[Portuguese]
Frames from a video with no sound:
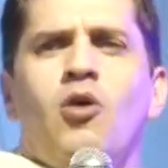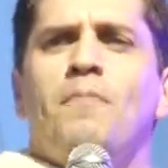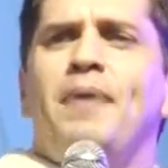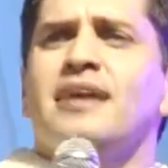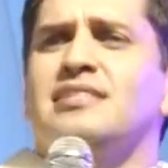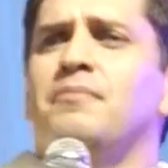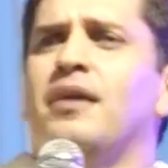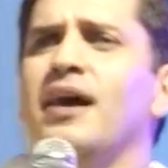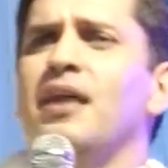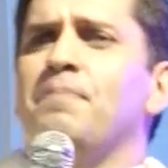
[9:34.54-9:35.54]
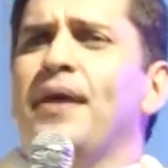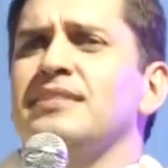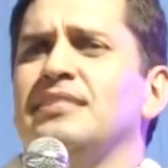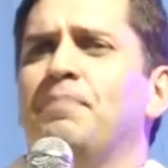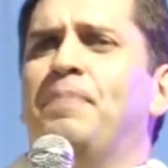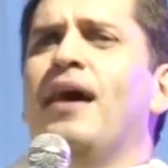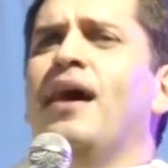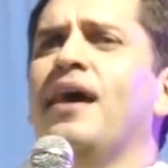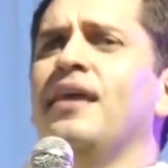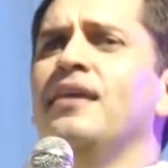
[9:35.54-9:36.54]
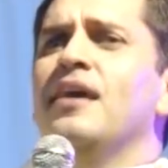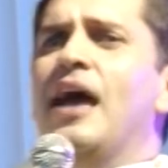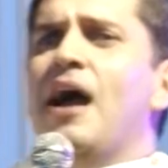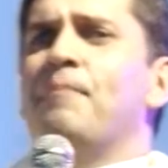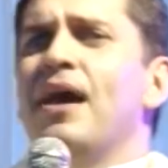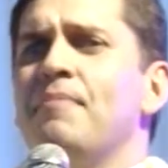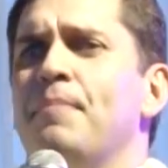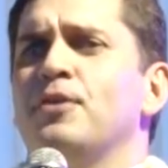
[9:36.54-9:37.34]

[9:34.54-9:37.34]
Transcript: Ou bença mãe, bença pai, a mãe me